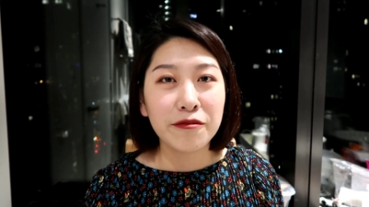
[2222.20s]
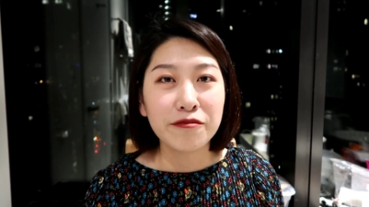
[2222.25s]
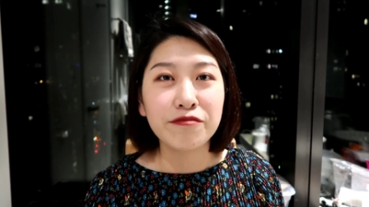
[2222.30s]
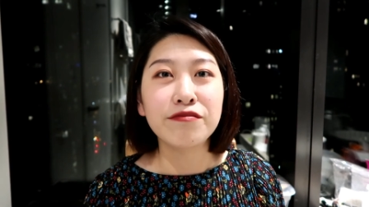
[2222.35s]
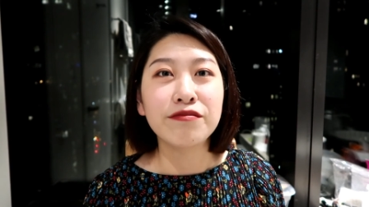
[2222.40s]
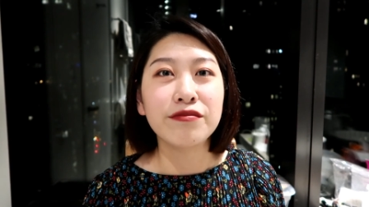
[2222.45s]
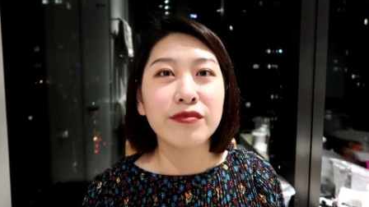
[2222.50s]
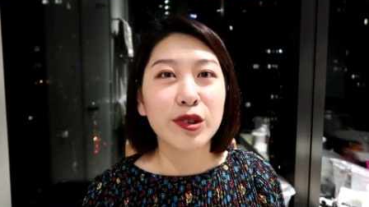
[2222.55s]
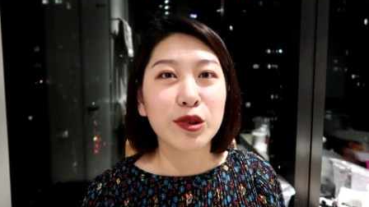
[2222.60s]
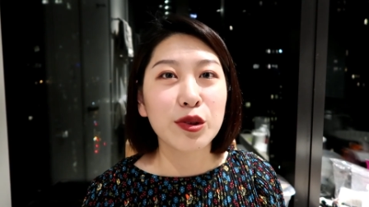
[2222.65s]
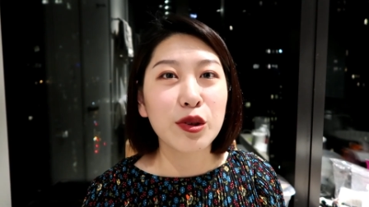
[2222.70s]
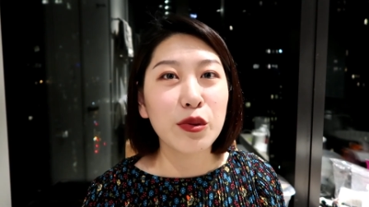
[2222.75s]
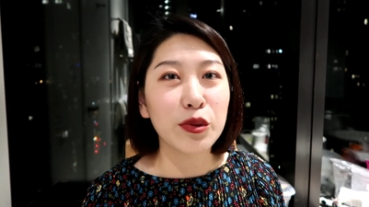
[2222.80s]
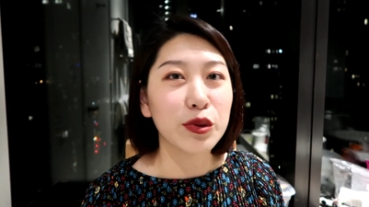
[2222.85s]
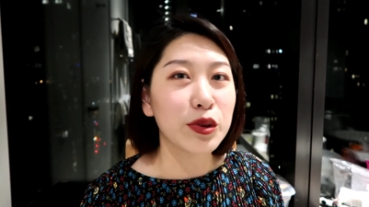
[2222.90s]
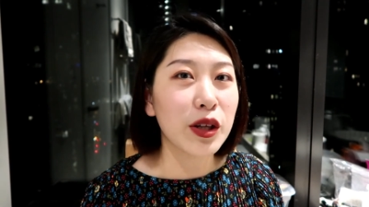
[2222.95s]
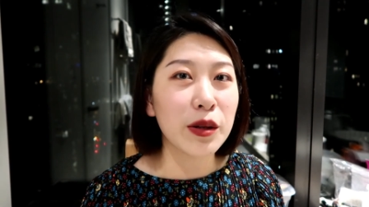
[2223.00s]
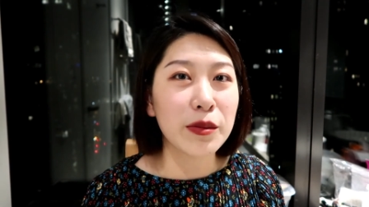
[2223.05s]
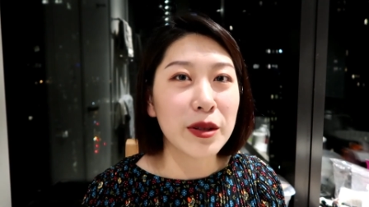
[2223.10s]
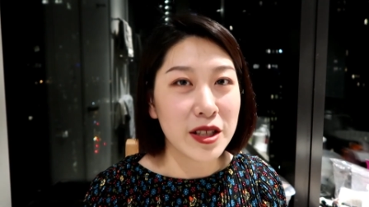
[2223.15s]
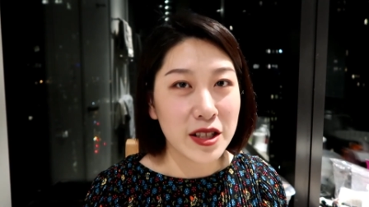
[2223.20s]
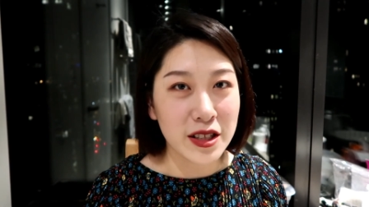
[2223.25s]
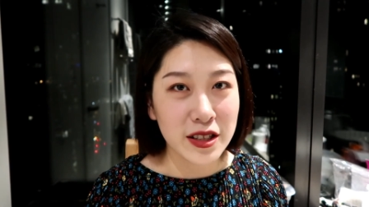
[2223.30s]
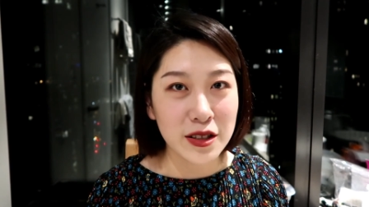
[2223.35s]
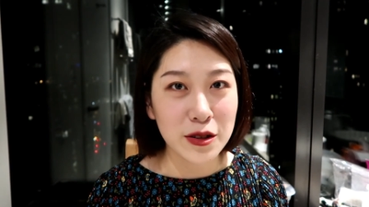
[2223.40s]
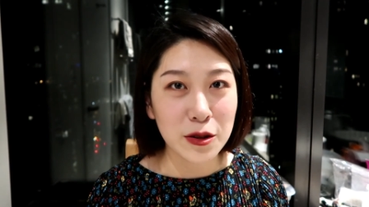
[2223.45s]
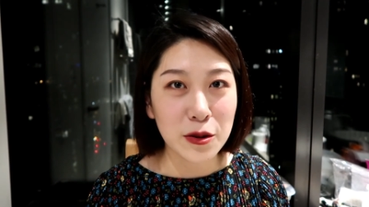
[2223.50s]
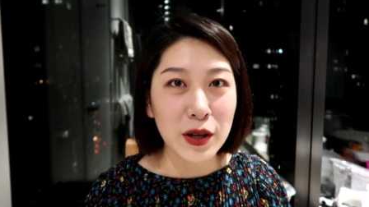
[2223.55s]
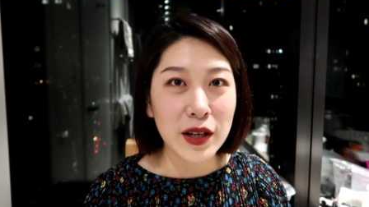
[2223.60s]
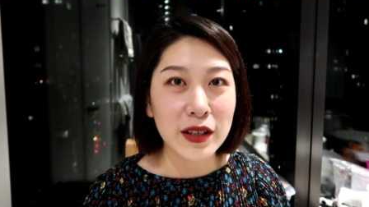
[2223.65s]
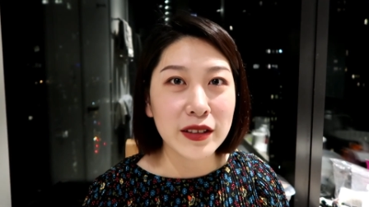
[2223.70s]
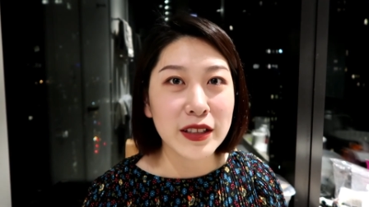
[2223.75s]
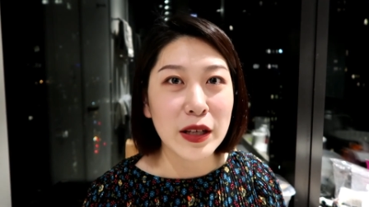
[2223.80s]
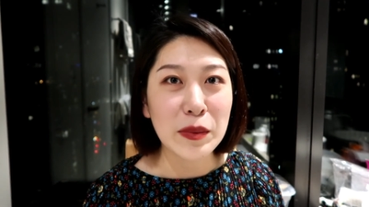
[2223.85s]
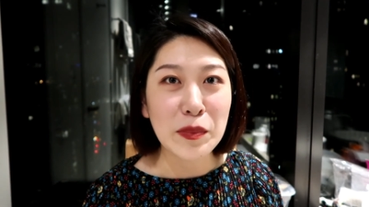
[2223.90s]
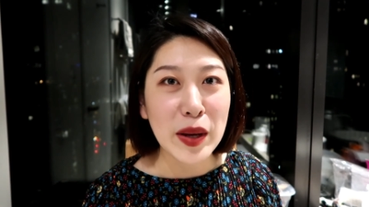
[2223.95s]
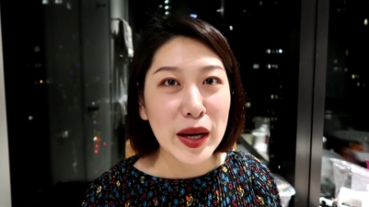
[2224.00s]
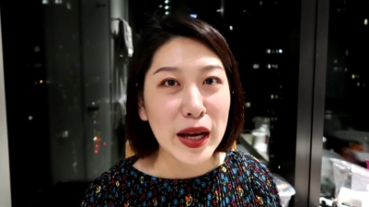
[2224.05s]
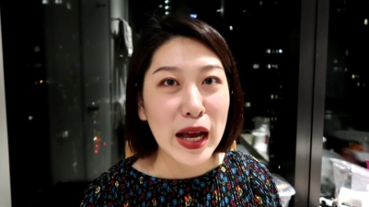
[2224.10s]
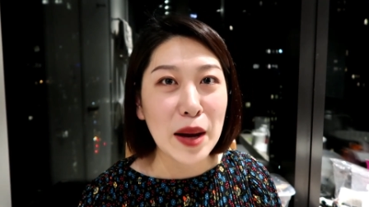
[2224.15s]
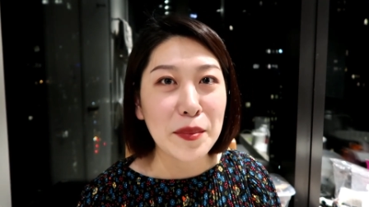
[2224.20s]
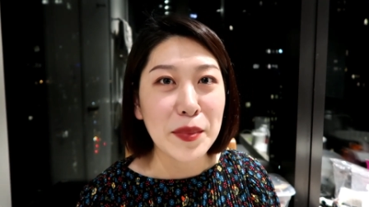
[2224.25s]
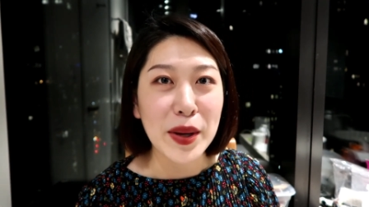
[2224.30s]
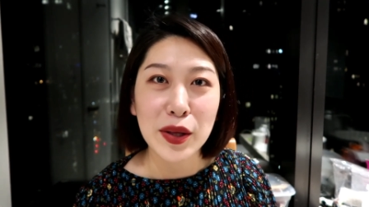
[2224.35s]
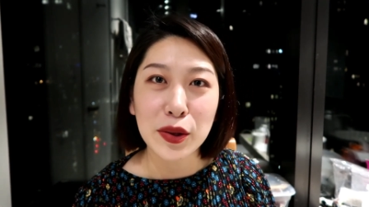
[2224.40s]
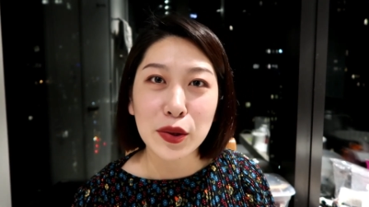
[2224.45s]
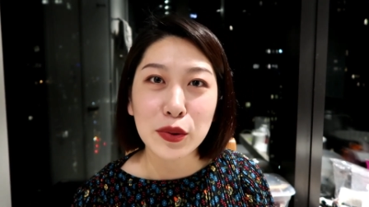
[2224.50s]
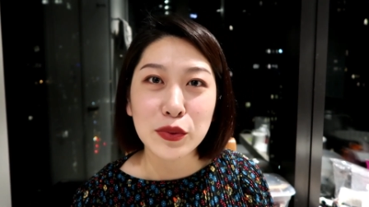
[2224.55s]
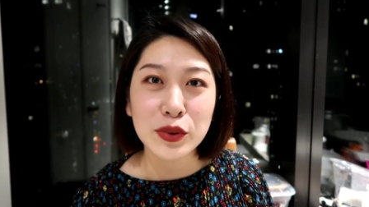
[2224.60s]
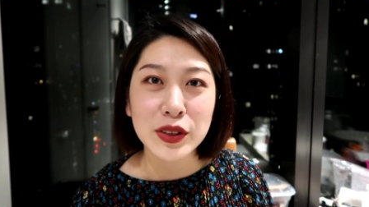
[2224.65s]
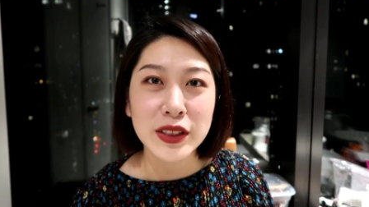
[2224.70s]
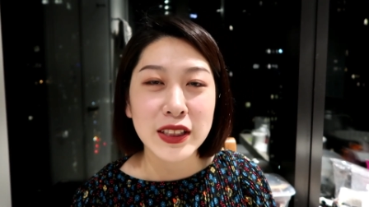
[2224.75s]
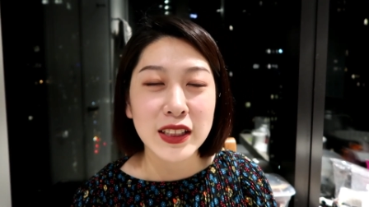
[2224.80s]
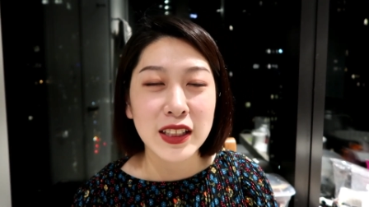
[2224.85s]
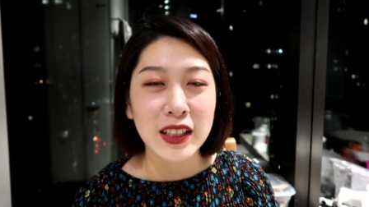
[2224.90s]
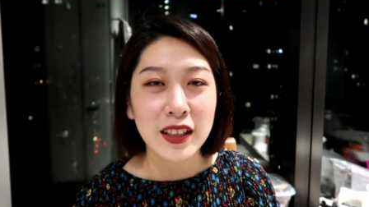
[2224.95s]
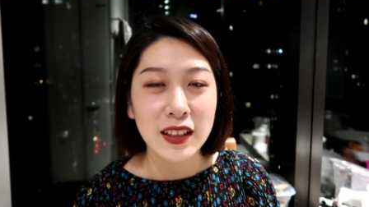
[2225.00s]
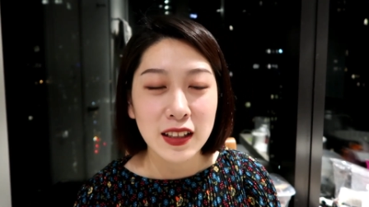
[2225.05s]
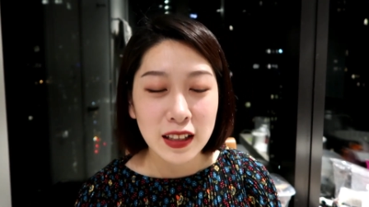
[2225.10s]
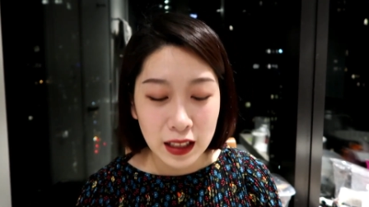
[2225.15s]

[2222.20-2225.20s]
嗯，所以我特别喜欢在麦卡买东西。